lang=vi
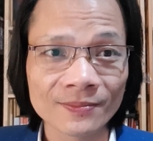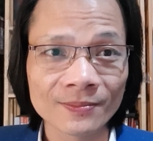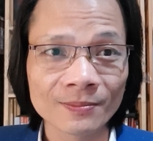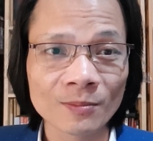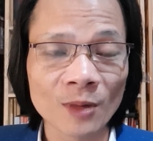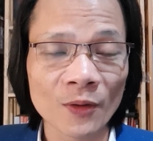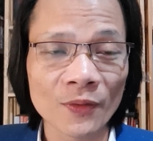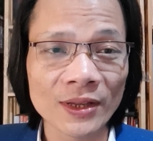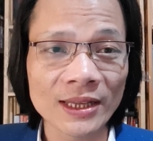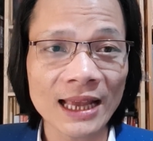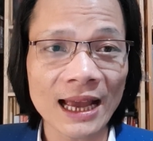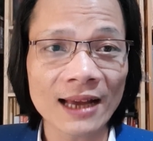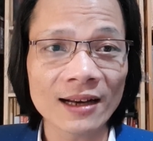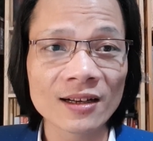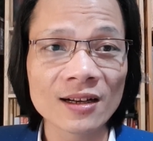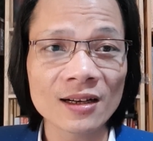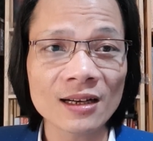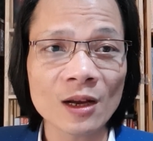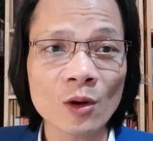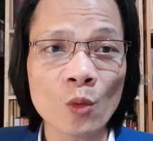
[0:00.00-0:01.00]
Bởi vì nhà
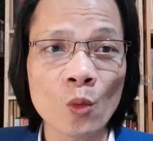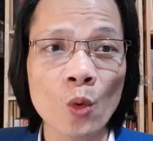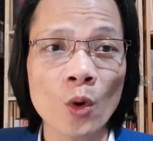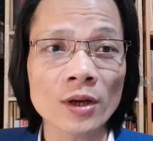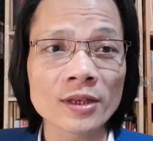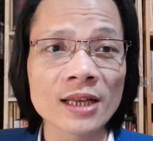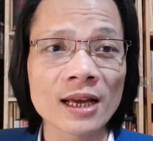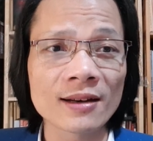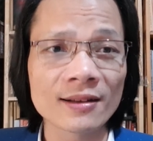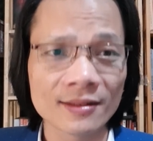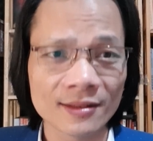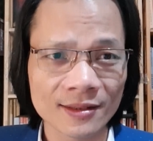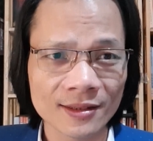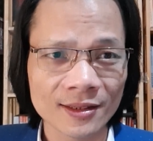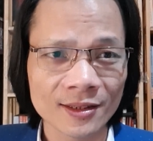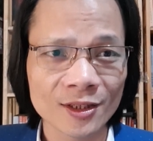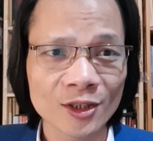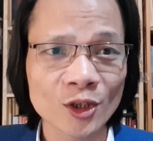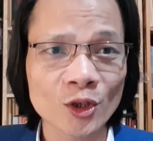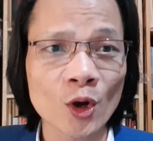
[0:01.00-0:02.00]
nước là của dân,
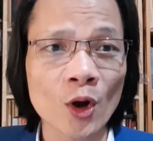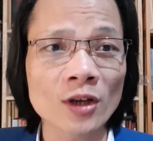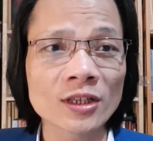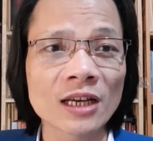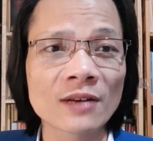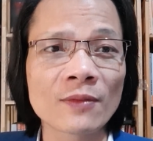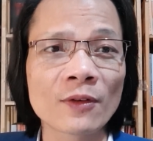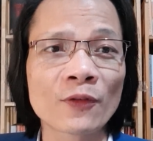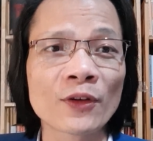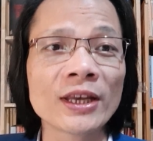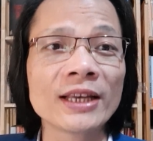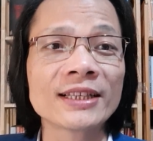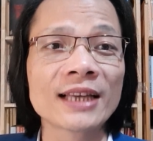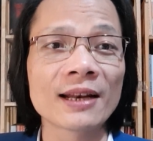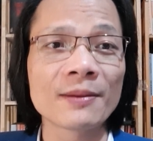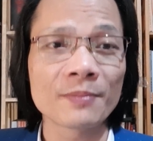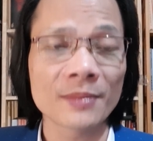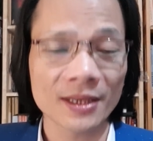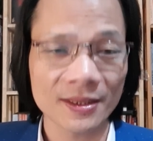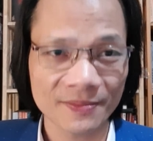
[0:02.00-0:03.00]
do dân và vì
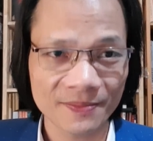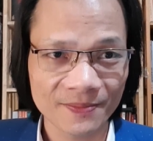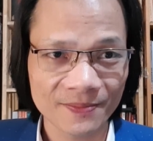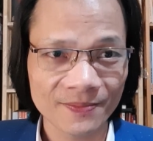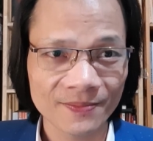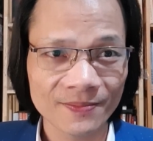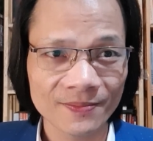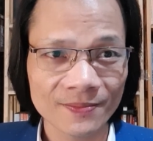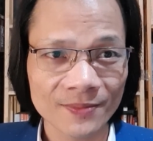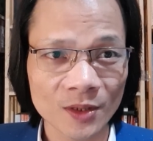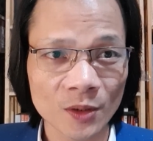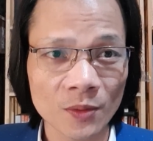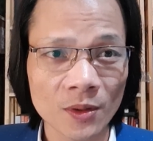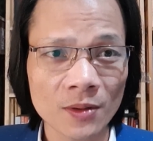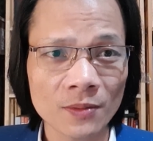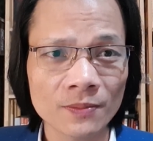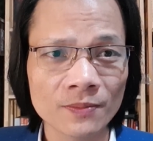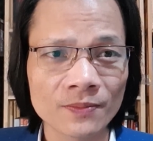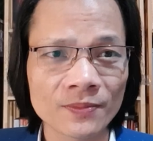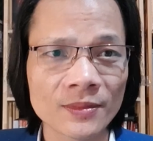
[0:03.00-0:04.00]
dân mà. Đúng
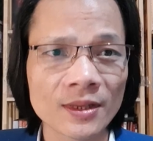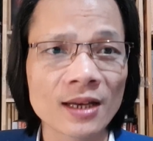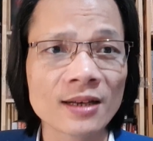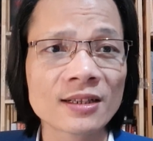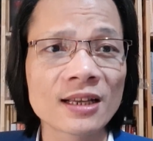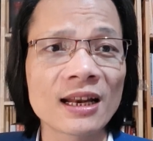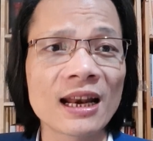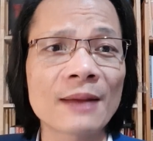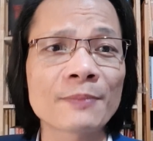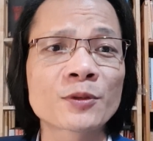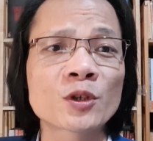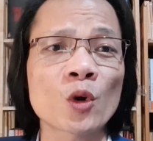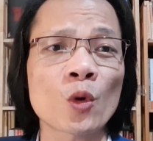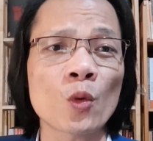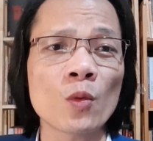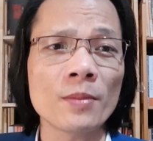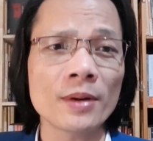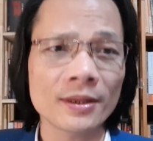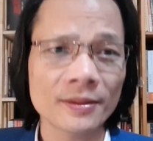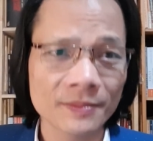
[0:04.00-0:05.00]
không? Nhân dân làm chủ
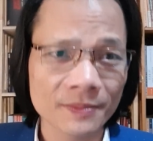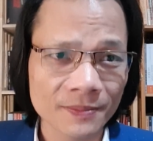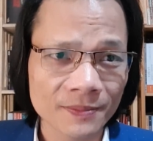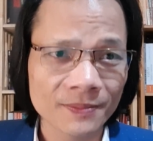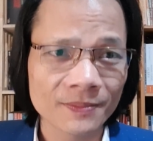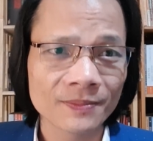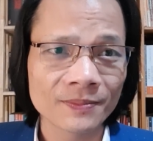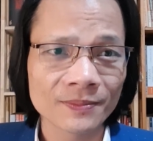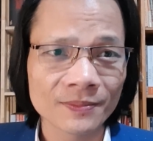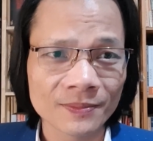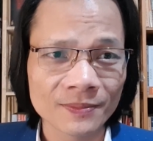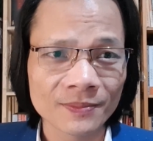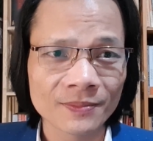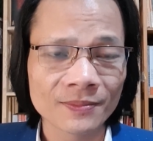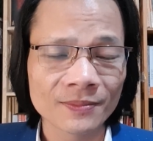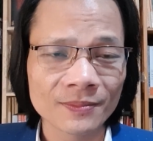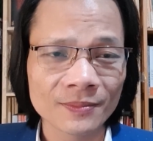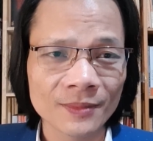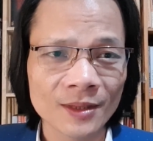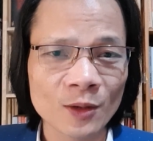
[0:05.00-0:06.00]
mà.
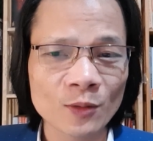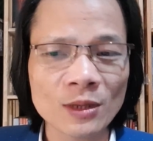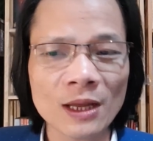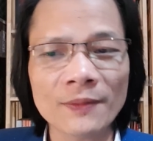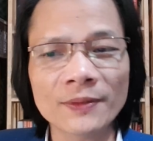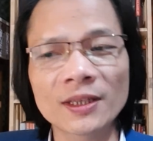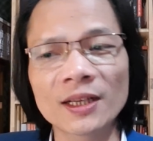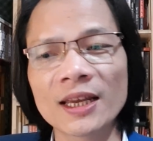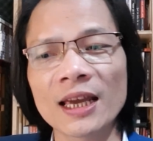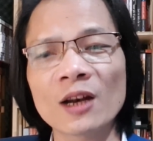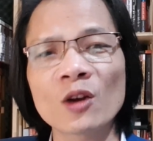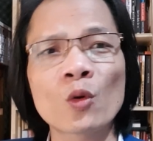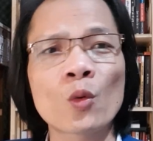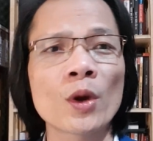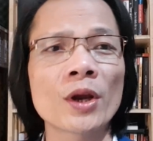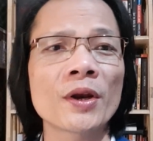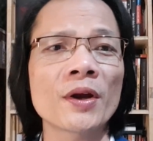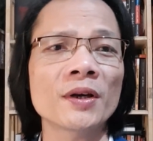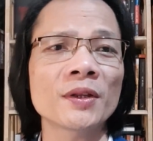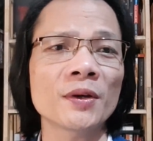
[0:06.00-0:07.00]
Thì chúng ta phải thực hiện
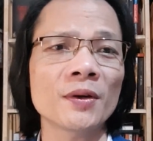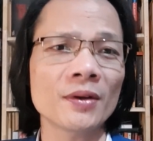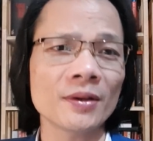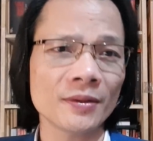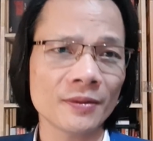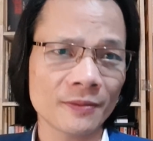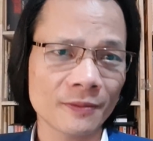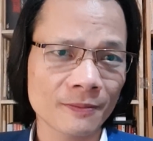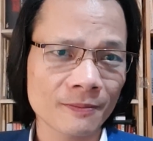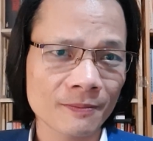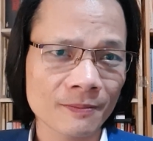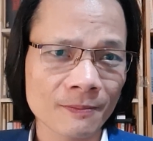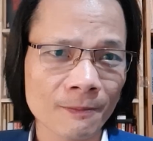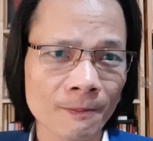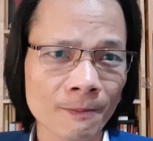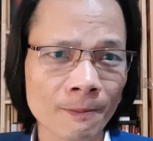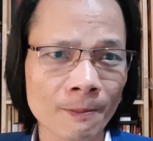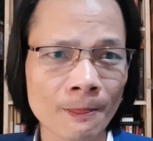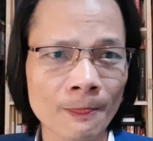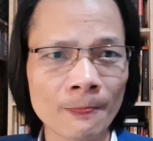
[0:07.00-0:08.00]
quyền đó thôi.
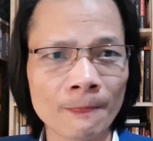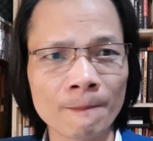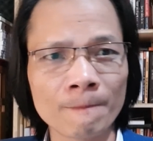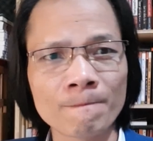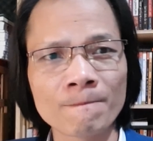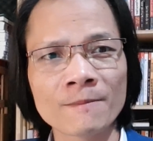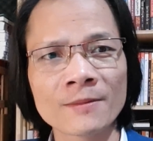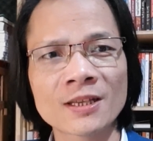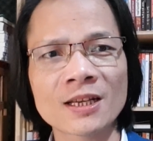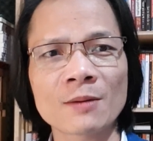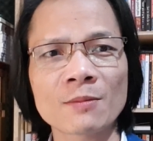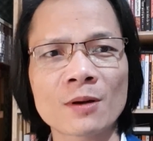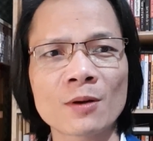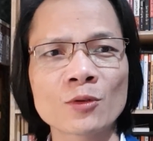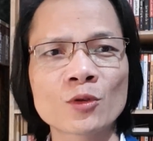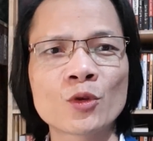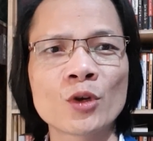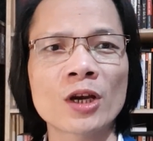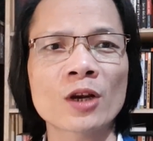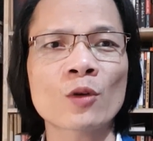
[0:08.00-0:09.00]
Trong câu
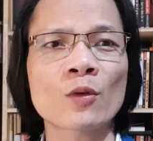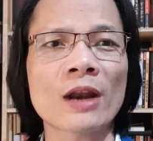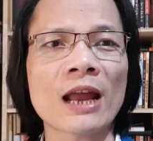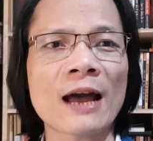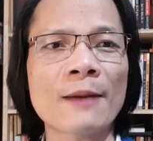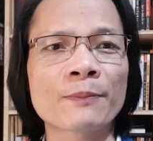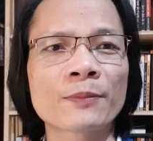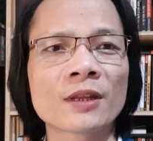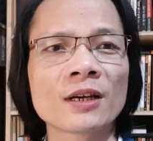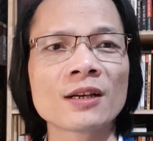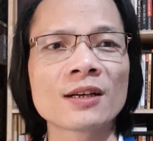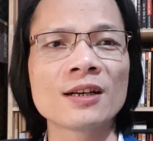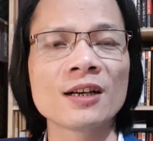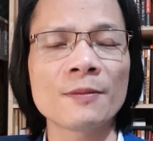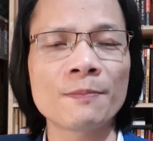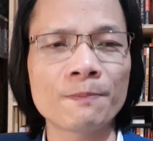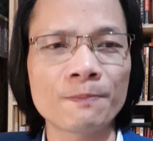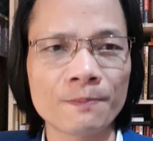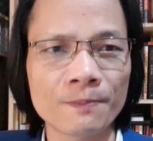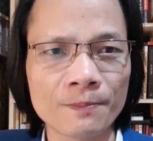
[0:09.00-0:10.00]
chuyện của Đàm Tư
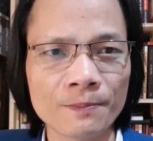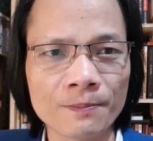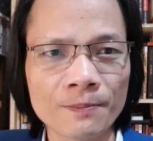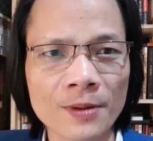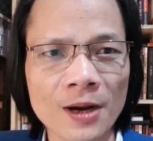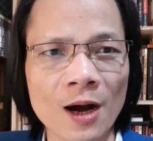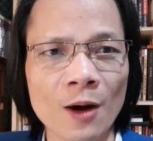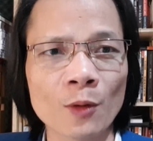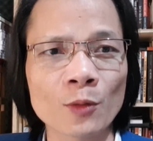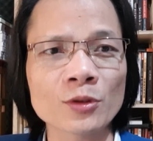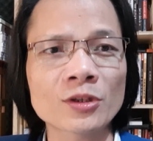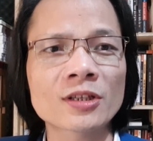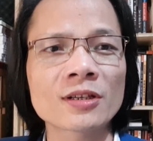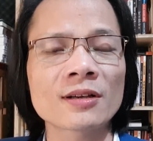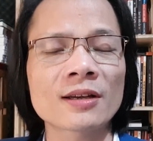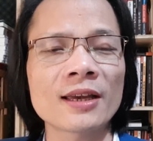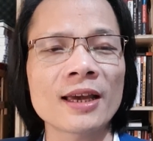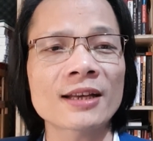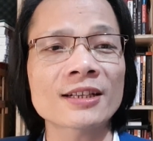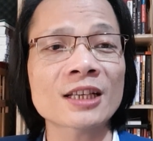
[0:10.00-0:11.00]
Cướp, hậu sự
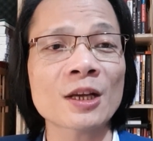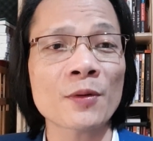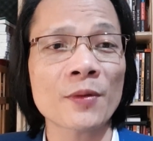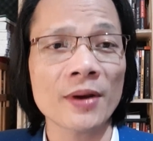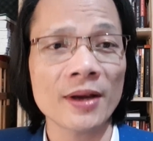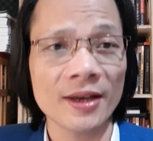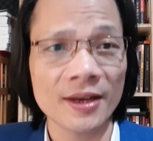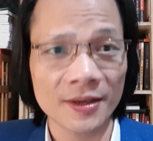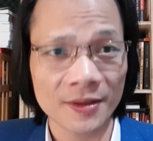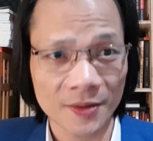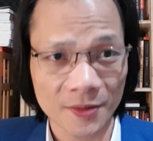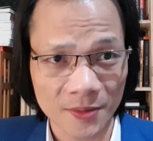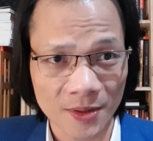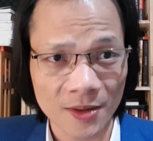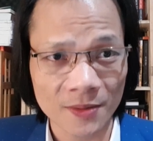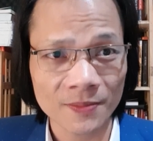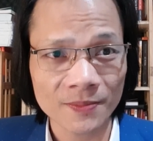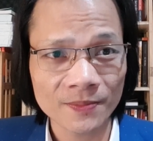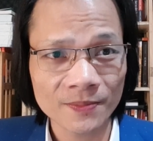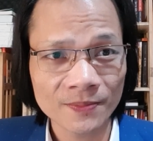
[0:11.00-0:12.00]
kiện sau kê, đúng
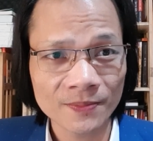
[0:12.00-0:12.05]
không?